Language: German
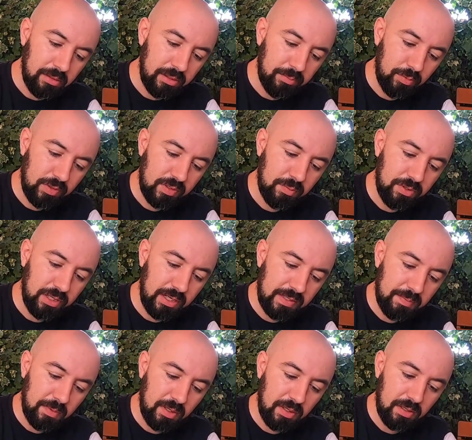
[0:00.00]
ich musste mich
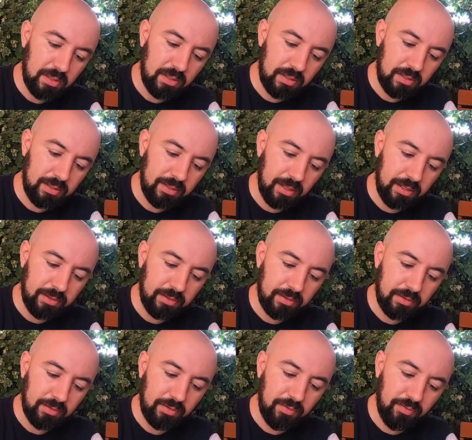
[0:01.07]
erstmal dran
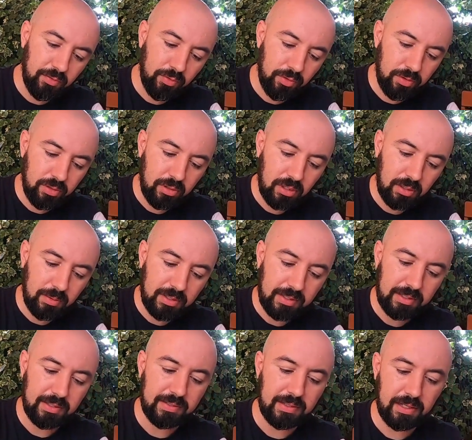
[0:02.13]
gewöhnen, weil
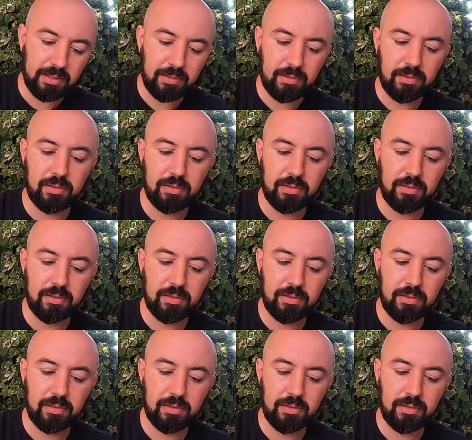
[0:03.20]
ihr seht,